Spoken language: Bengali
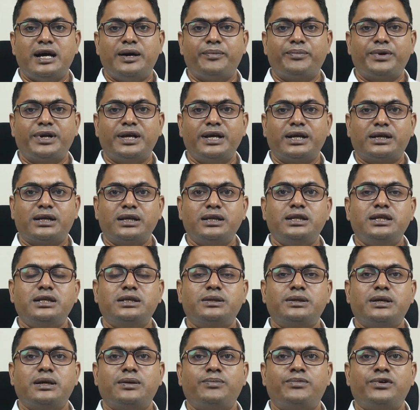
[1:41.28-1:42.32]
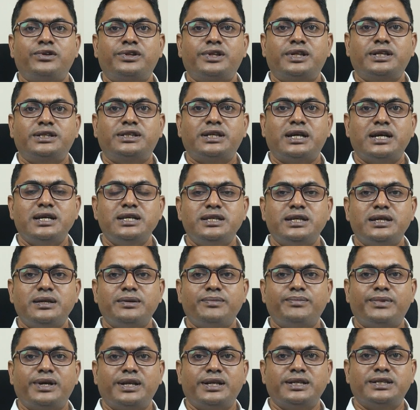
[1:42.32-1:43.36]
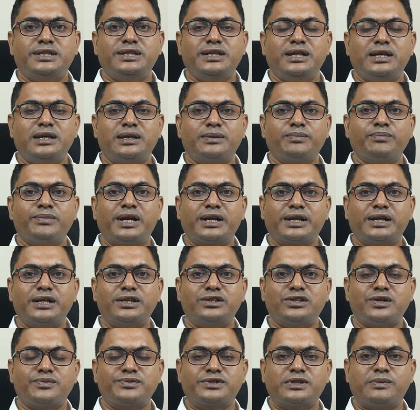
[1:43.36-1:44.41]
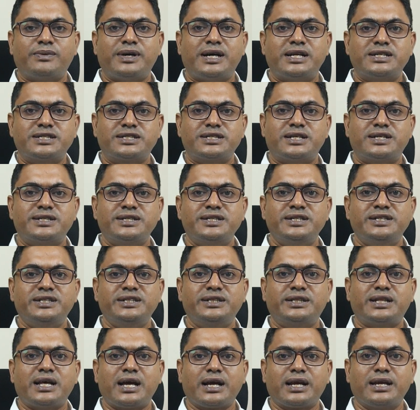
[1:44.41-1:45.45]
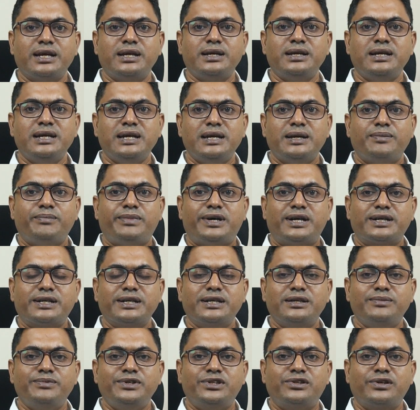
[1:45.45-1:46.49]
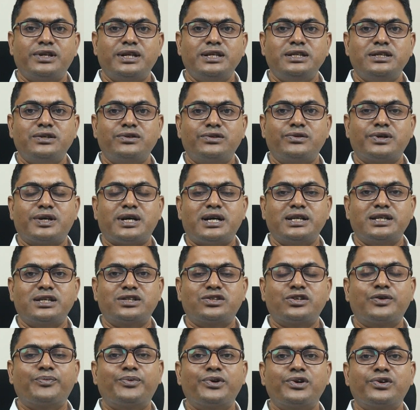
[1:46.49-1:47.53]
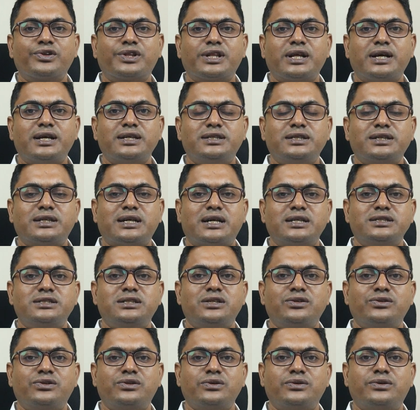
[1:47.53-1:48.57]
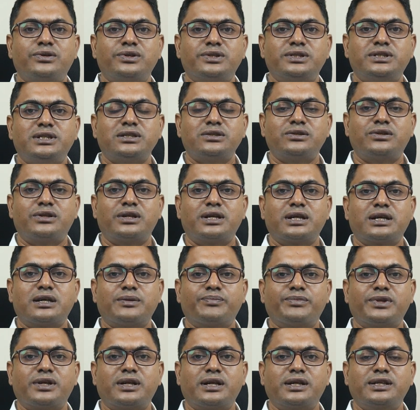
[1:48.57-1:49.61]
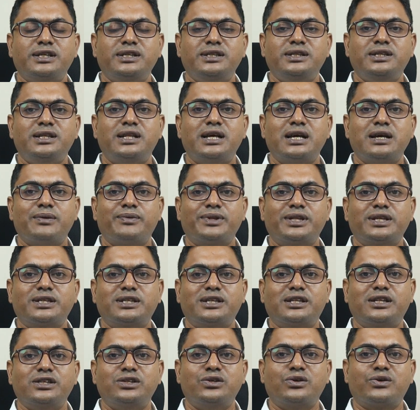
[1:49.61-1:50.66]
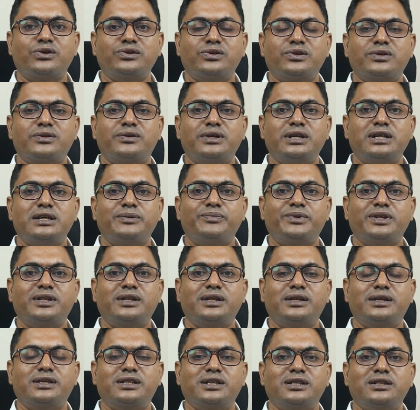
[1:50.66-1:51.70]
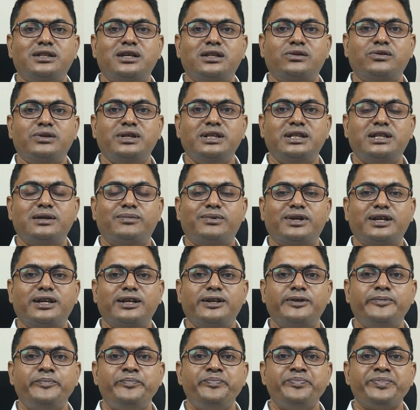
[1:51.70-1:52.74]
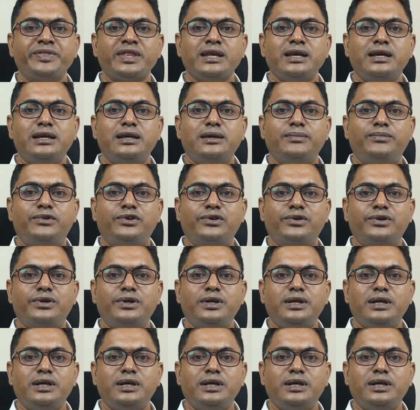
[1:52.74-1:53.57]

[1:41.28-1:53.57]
আমরা একটা জিনিস বলতে চাই যে মালয়েশিয়ার মার্কেট সবসময় আনসার্টেনিটি থাকে বাট এর ভিতরে যেহেতু কাজের সফলতা আছে কাজ যেহেতু হচ্ছে সুতরাং আপনারা নির্দ্বিধায় আমাদের সাথে যোগাযোগ করে আপনাদের সিদ্ধান্ত নিতে পারেন এবং